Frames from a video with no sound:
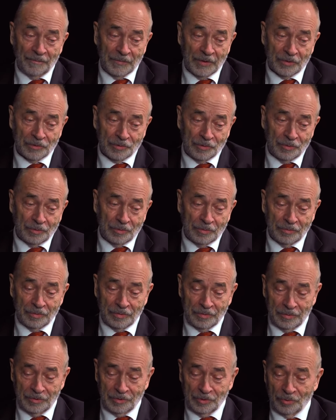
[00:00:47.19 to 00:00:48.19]
Так что
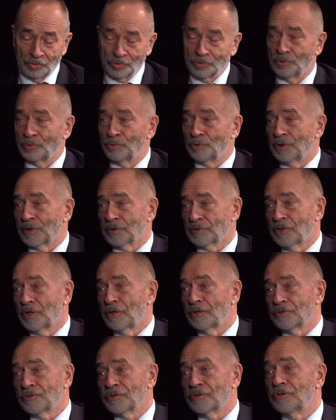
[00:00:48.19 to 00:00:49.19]
не то, что люди
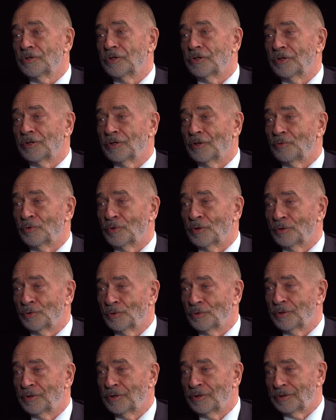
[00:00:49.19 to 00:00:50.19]
остались с книгой «Наука
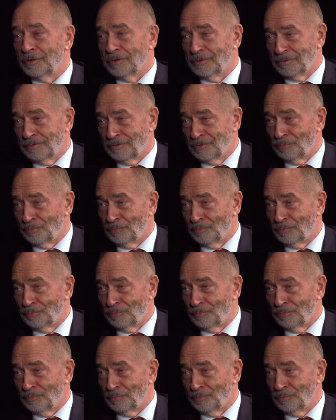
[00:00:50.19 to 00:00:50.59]
логики»,